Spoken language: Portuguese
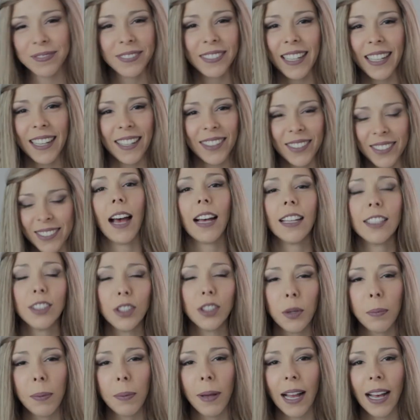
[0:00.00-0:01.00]
Não.
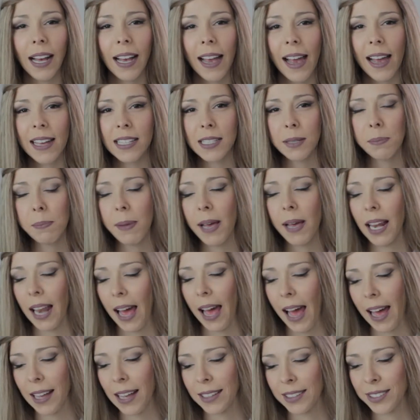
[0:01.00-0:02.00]
Andou pela casa
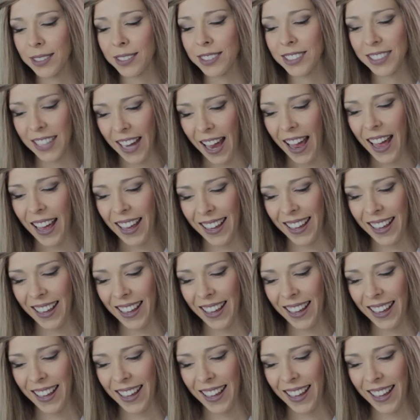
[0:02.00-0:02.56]
pelado? Já.